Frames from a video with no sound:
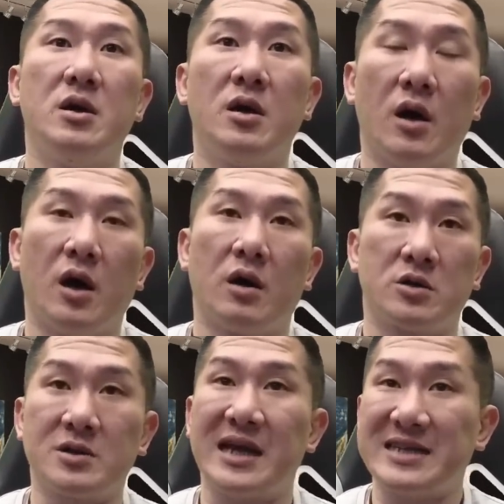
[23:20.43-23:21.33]
哦，
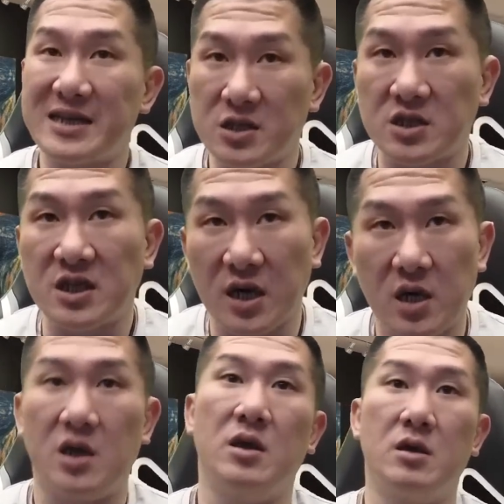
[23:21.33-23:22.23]
就大家自己可
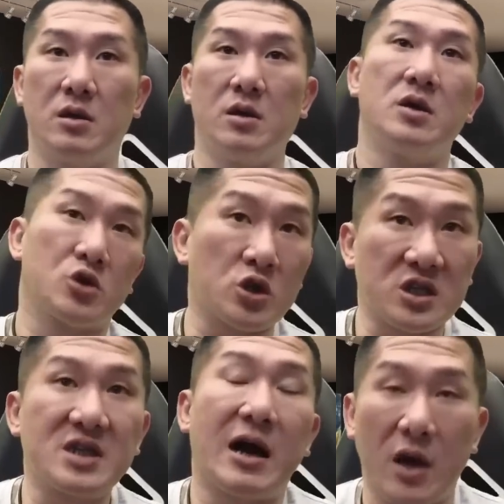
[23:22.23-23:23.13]
以去
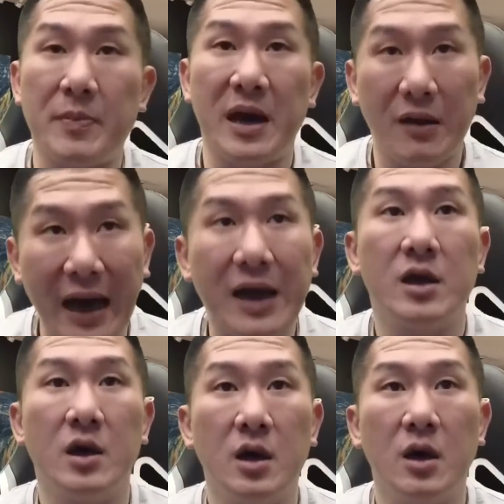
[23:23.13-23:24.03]
思考要不要来。
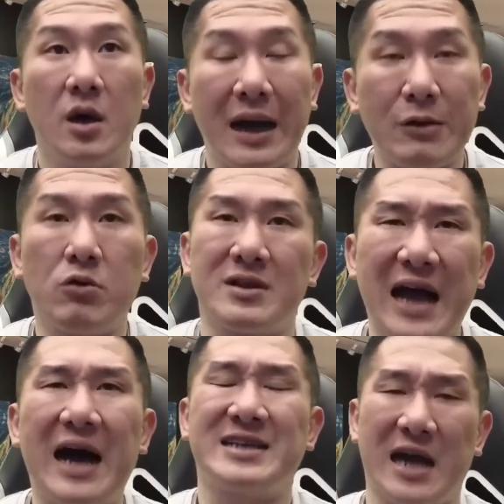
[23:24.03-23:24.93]
啊，如果
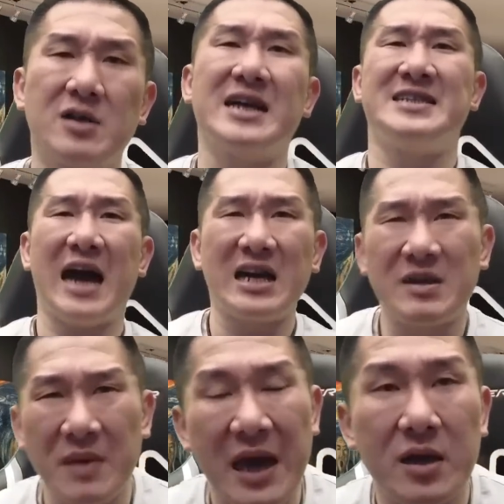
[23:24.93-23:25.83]
大家想要在家里
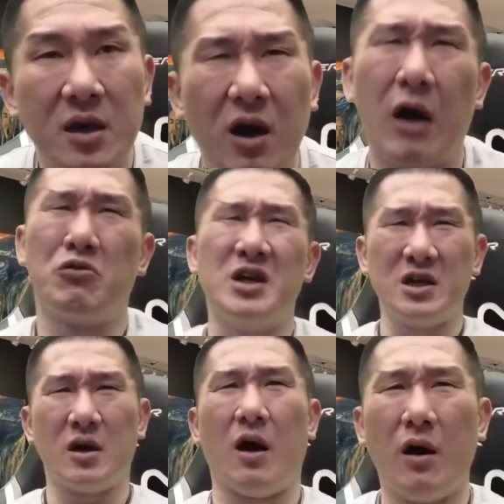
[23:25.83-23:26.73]
面，哦，好
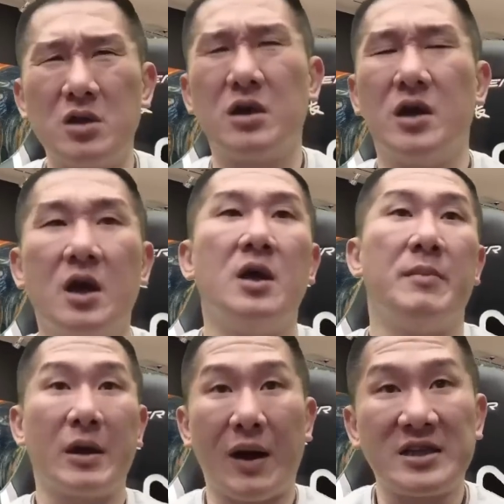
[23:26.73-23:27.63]
热哦，这
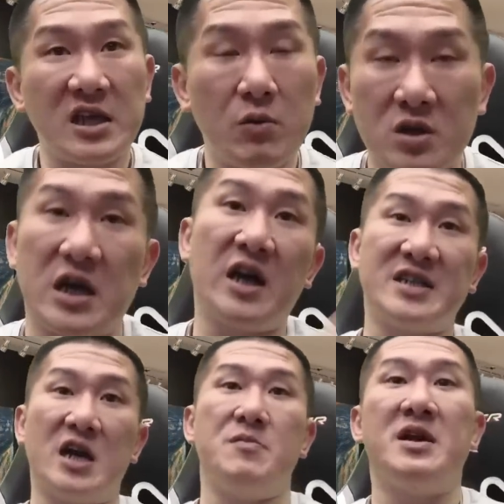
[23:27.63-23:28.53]
没关系，我想要
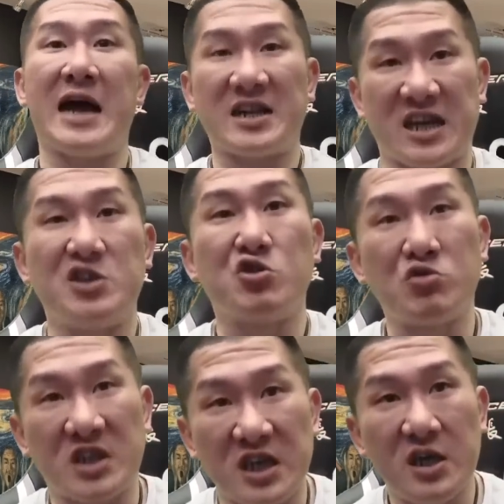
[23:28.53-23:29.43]
家里面拿咸酥
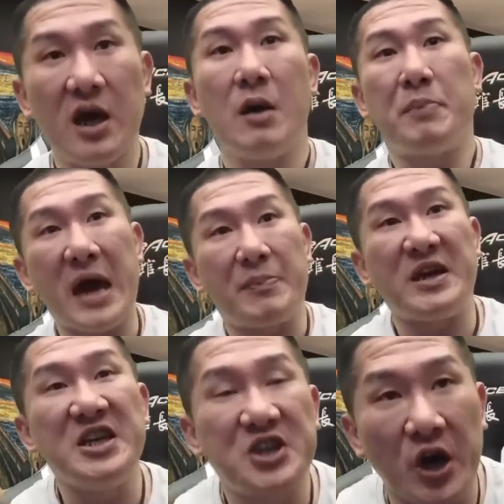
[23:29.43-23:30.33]
鸡配
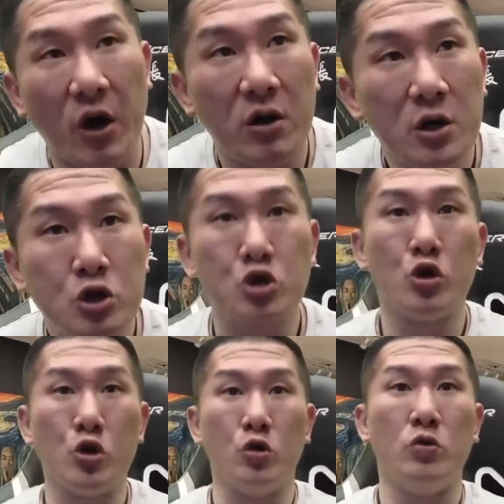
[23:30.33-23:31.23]
啤酒，舒
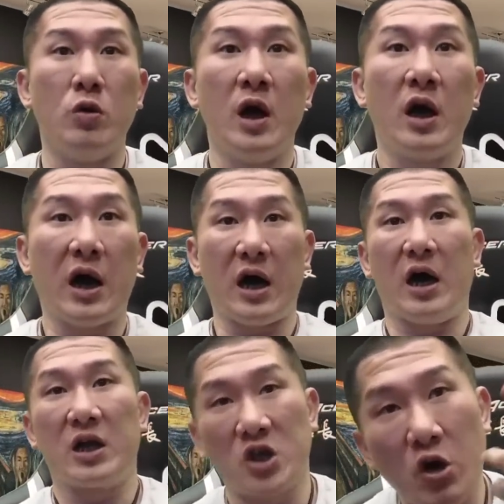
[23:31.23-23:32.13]
服
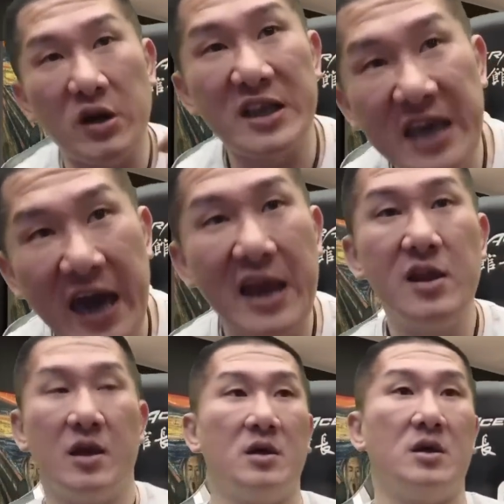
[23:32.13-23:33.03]
哦，抽根
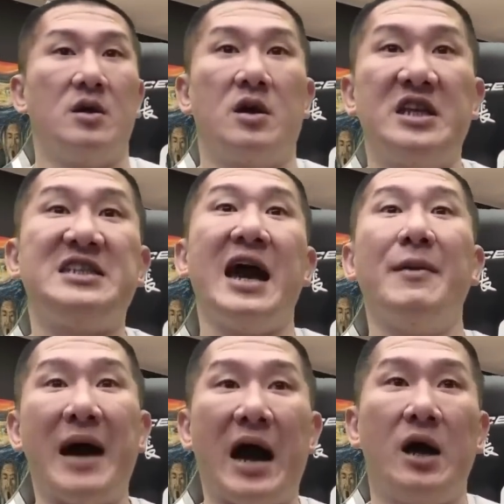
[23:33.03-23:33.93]
烟，你家
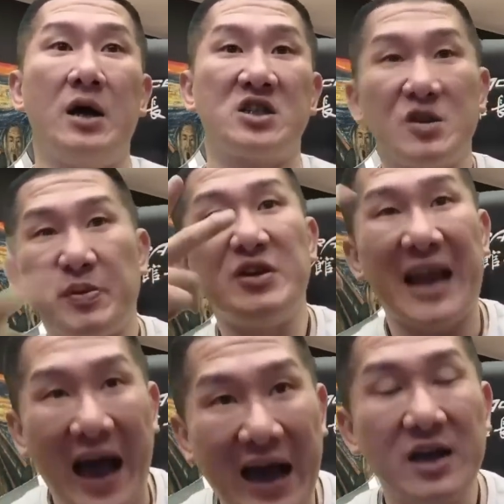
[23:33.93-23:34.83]
嘛吃槟
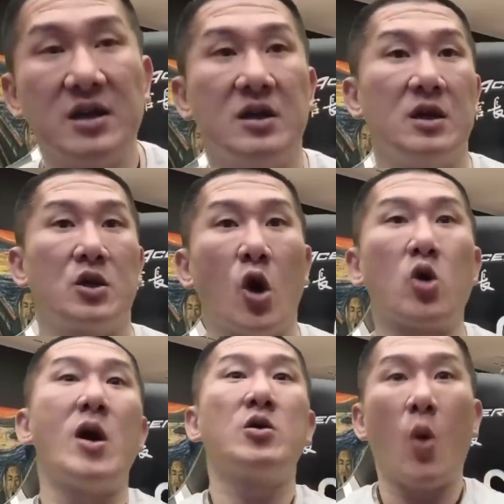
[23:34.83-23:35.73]
榔，脱
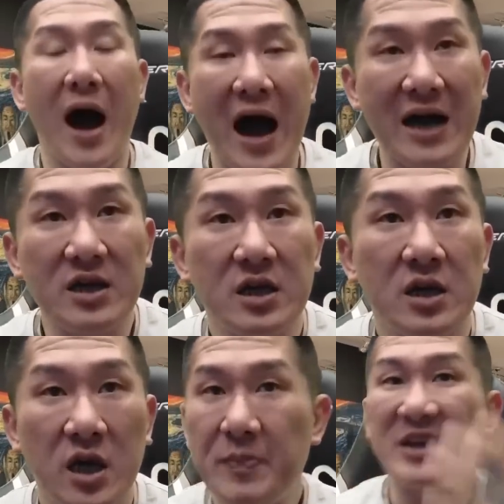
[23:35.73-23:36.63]
光光，
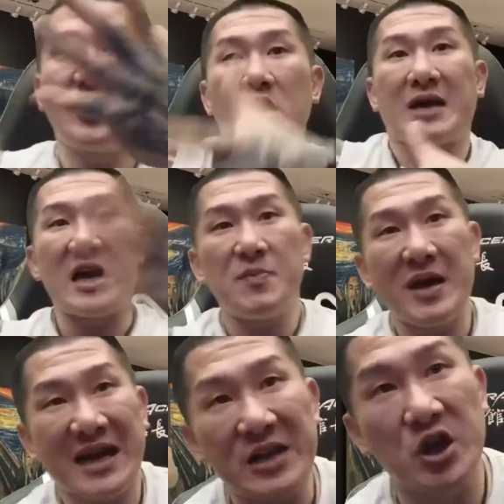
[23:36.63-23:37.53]
一边修改一
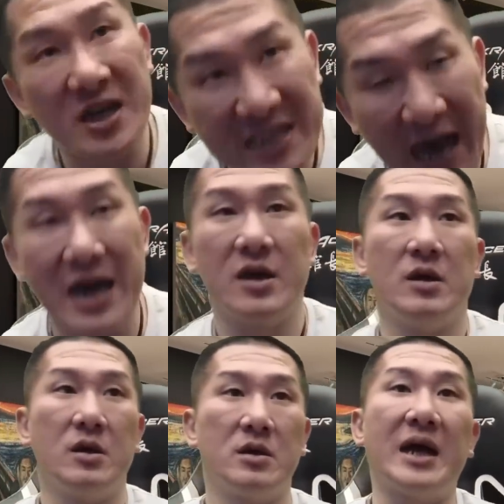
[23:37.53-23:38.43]
边看决
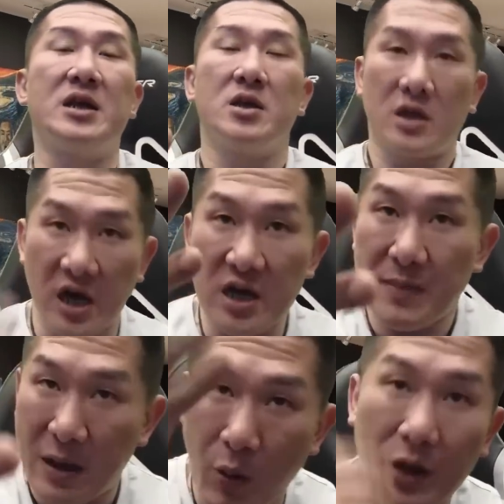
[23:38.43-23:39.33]
赛，那你可以
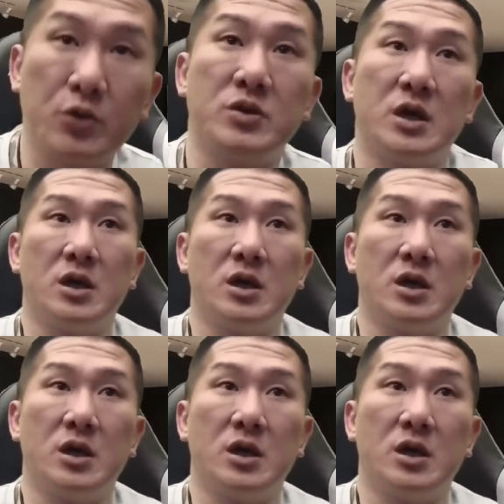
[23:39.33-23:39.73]
买网络的，